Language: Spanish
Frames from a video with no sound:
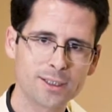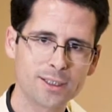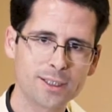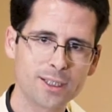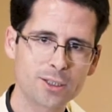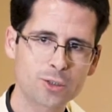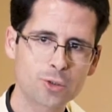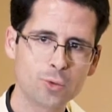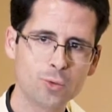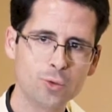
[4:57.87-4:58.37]

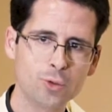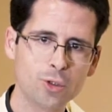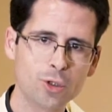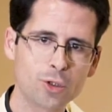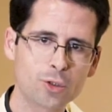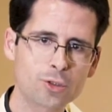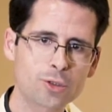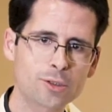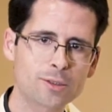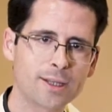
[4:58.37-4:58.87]
eh, es un
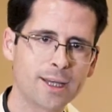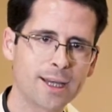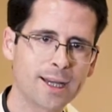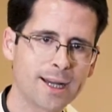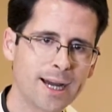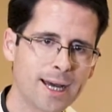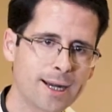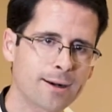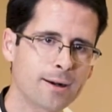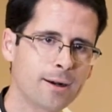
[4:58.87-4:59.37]
Dios de
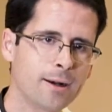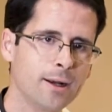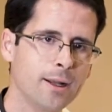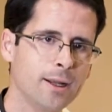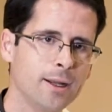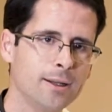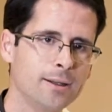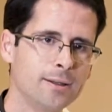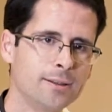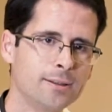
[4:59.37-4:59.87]

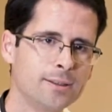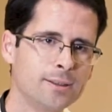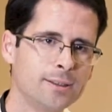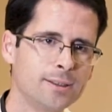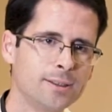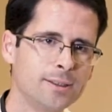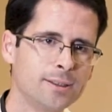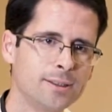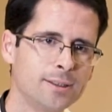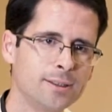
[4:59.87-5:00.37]
carne.
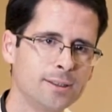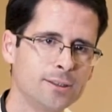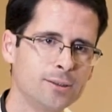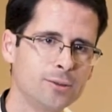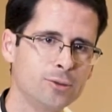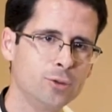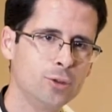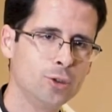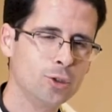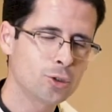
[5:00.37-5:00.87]

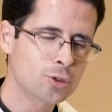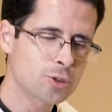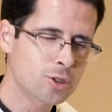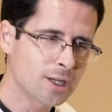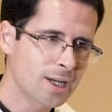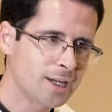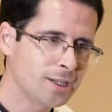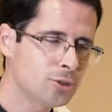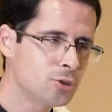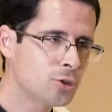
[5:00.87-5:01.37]
Dios
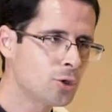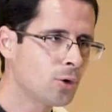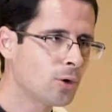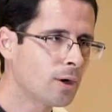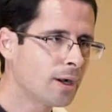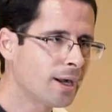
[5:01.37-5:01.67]
ha hecho